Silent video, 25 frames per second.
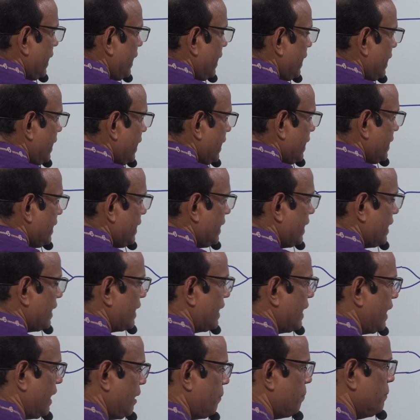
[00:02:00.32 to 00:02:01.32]
এই রেডিয়াল
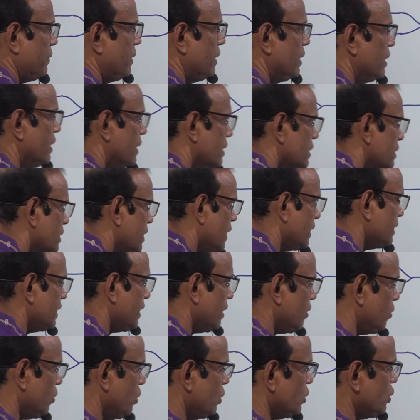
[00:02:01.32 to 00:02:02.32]
নার্ভ
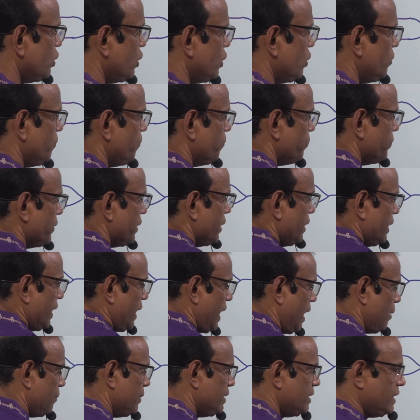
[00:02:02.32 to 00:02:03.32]
সাধারণত
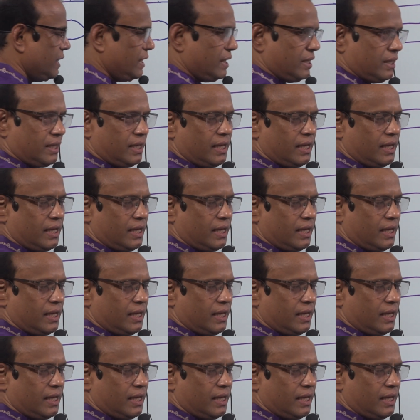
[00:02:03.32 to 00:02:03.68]
আমাদের